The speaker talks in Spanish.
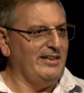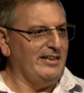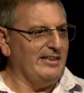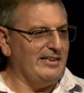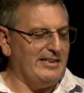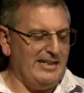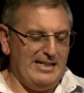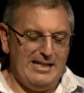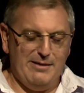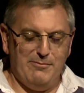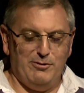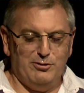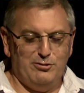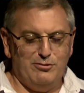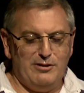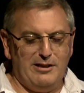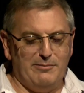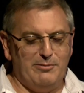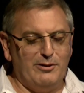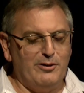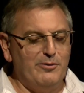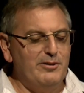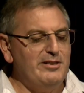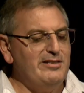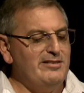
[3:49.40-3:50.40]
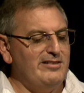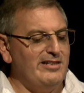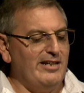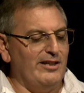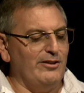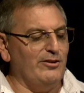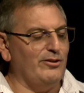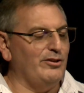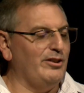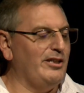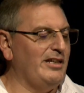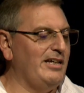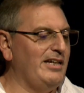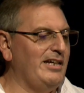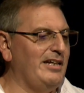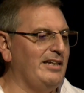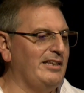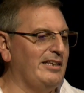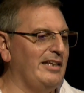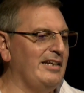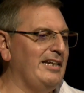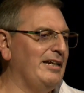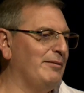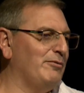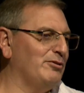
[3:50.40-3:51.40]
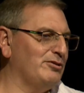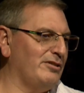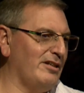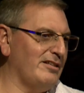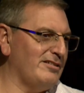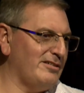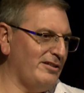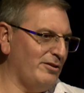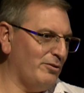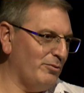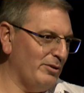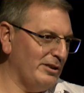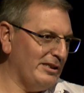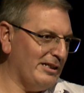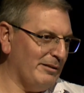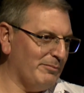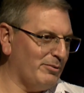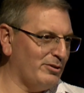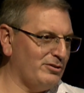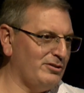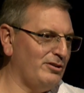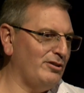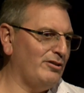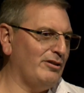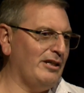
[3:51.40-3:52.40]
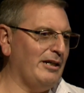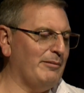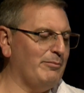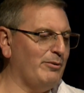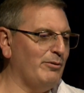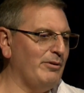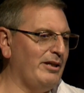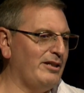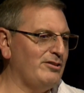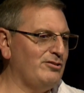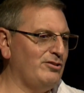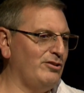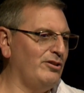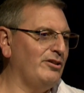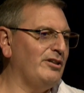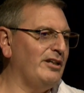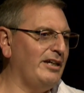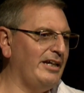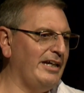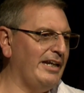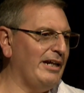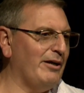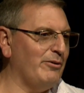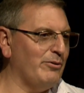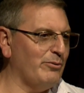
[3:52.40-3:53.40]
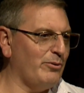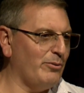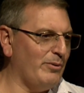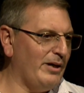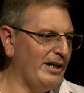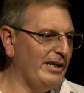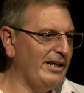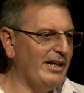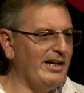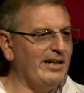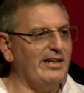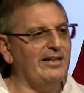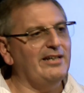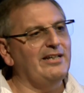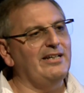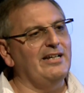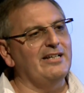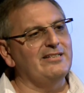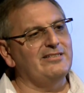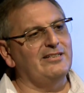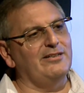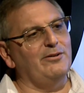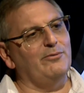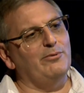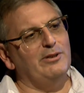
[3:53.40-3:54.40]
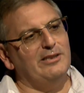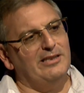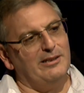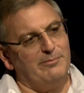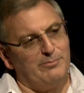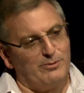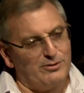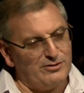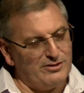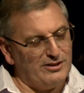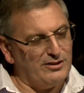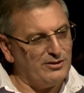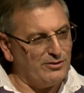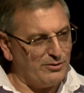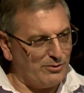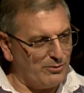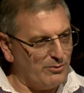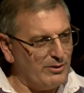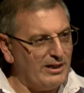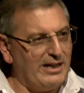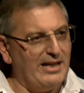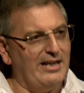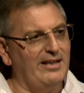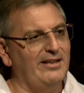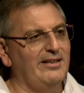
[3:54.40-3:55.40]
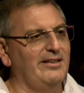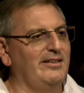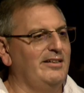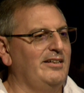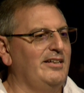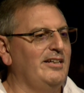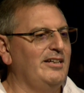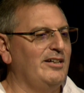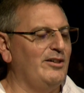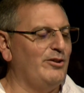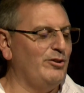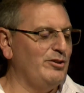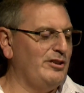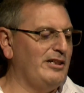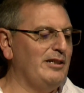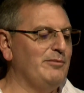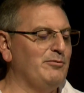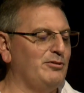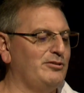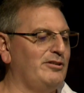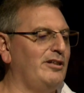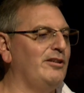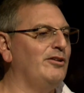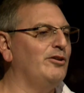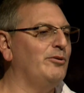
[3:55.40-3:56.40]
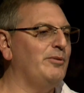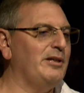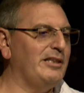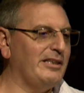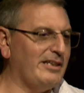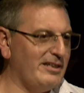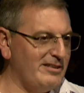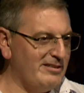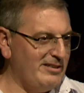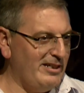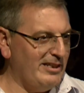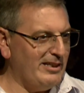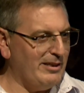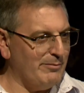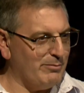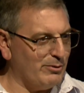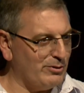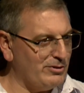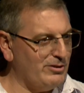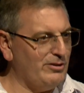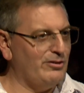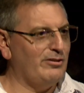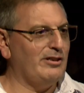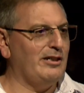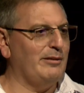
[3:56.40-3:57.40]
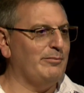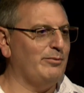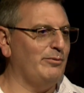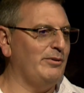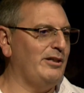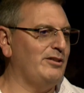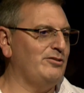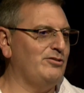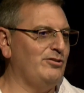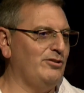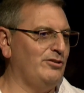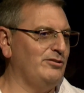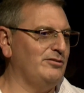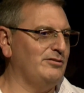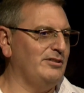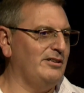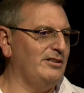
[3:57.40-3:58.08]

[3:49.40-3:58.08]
Teníamos una provincia donde teníamos el 50% de la población era urbana y el 50% rural. Hoy tenemos el 97% de la población.